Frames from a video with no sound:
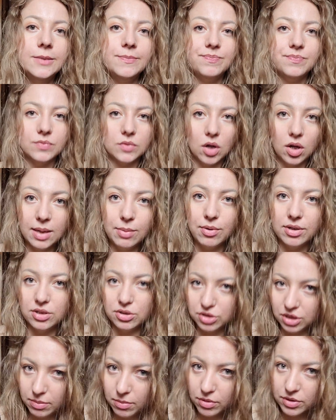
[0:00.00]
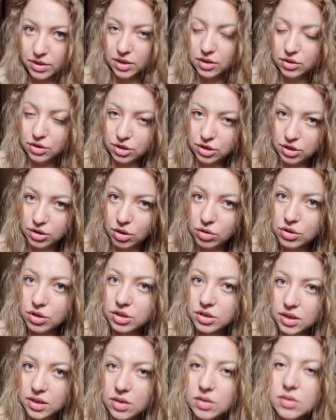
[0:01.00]
Mm, ona była troszeczkę mocno
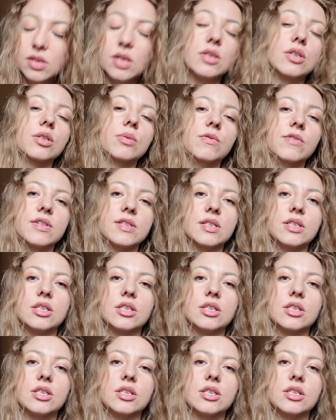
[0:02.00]
doczyszczająca, czyli mówiąc,